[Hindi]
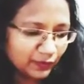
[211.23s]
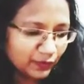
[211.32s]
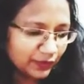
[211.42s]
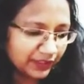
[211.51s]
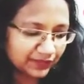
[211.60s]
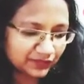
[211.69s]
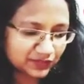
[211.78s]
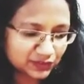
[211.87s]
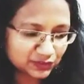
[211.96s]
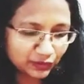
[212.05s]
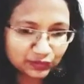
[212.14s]
ओके
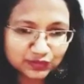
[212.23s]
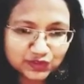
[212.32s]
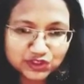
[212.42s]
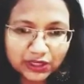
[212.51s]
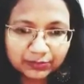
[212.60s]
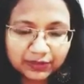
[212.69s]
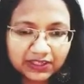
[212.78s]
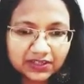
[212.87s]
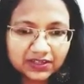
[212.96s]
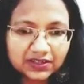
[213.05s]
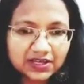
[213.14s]
सो
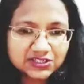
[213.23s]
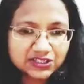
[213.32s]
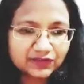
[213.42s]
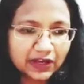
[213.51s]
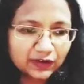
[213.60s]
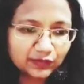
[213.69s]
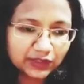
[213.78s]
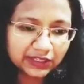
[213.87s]
जेमिनी राशि वालों